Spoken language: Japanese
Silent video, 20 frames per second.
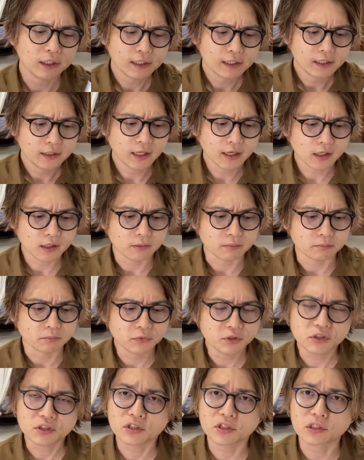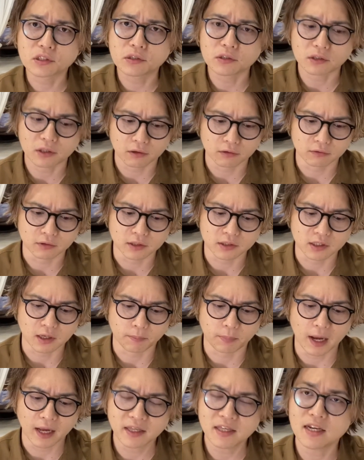なんかムスクっていうんですか、
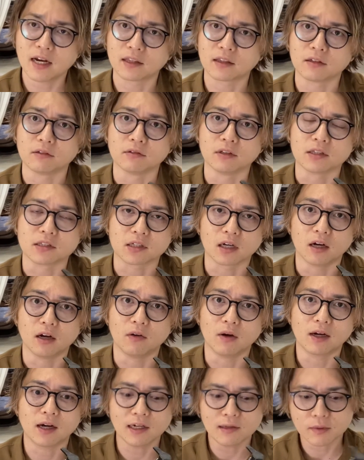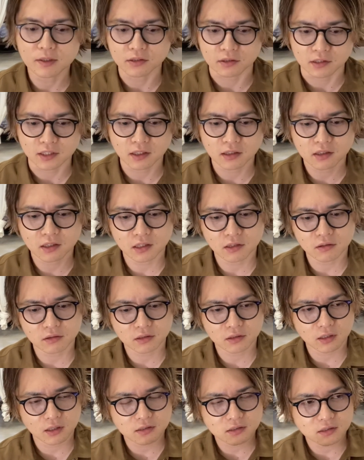バニラっていうんですか、わかります？さっき
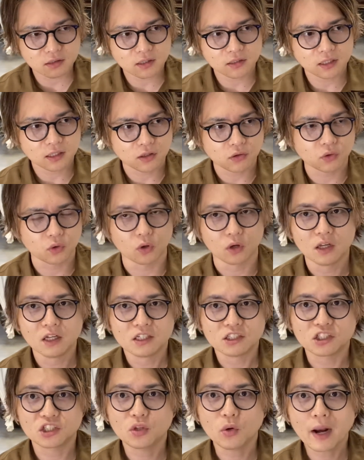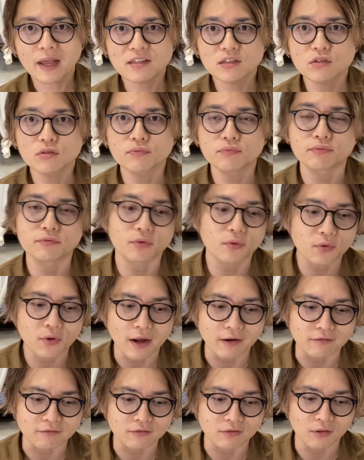言ったやつらはなんかこう
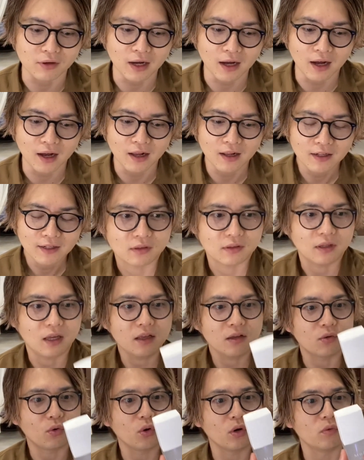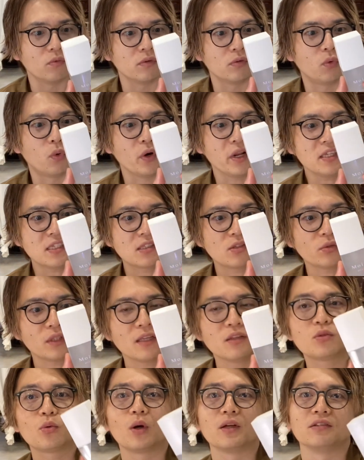シトラスフローラルとか、なんかこれフォレスト
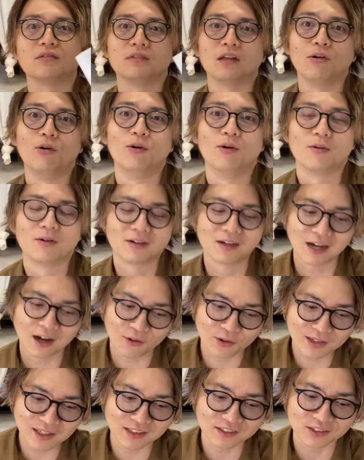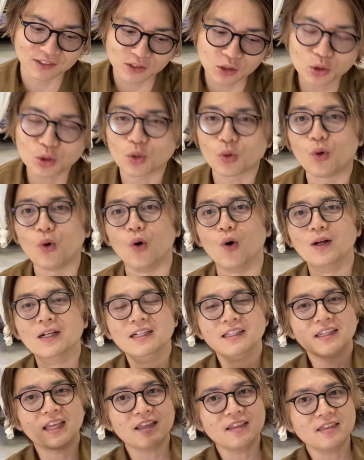なんとかっていうのは香りなんですよね。ちょっとこ
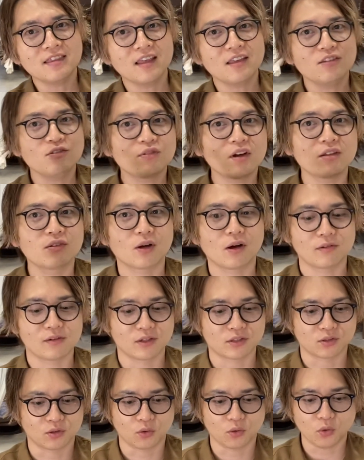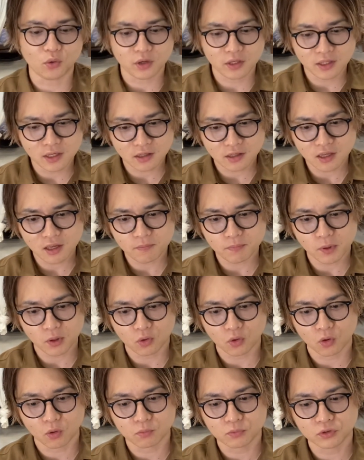う天然由来の香りなんですけど、これだけやっぱ
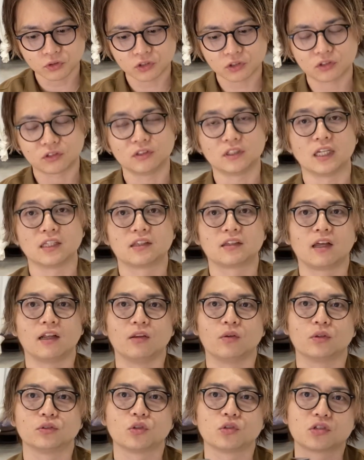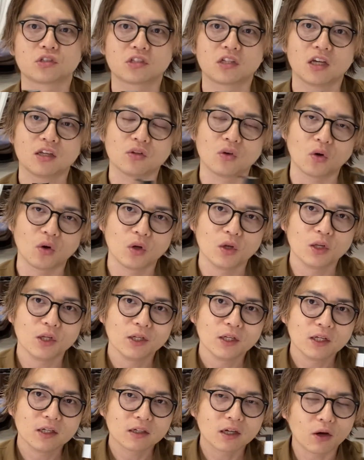こうムスクだったりとかそっち系の
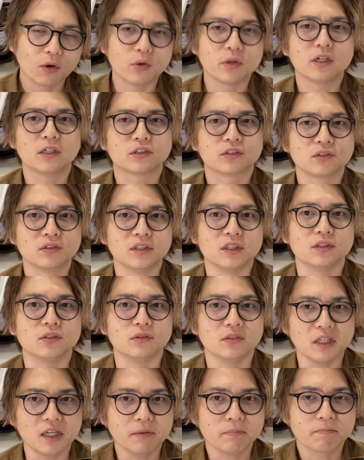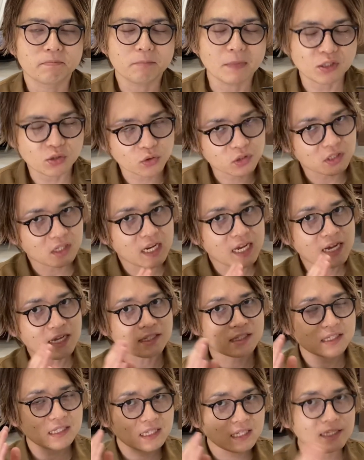香りがするんですよね。まあそっち
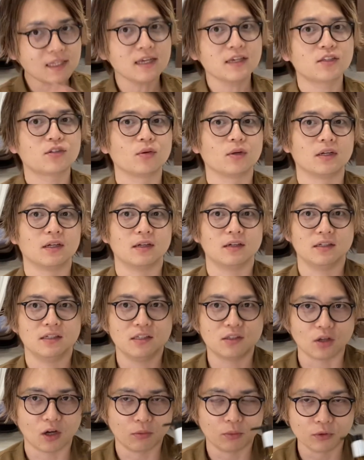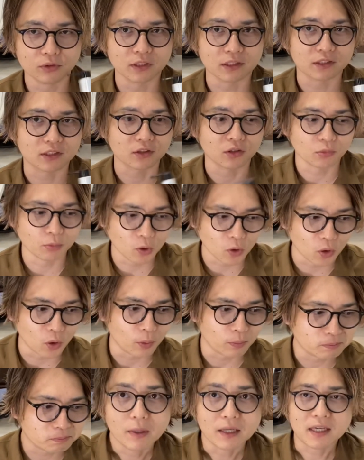が好きな人はいいとは思うんですけど
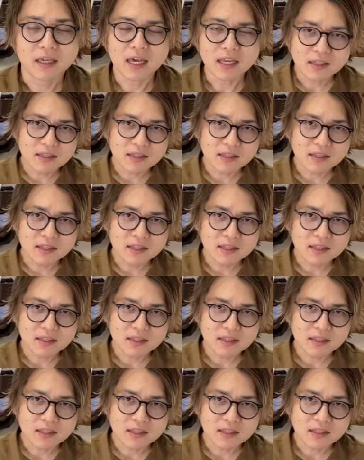も、決